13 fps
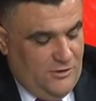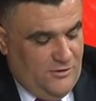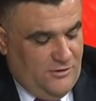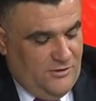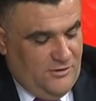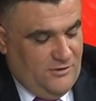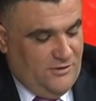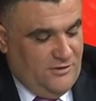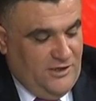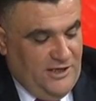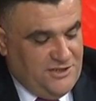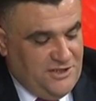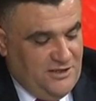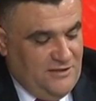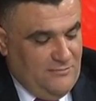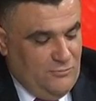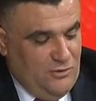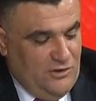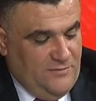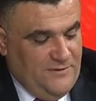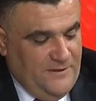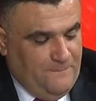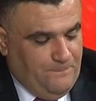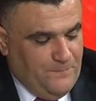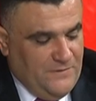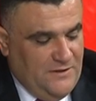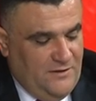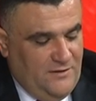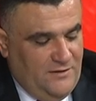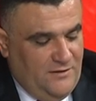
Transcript: E, gerçekten böyle bir e,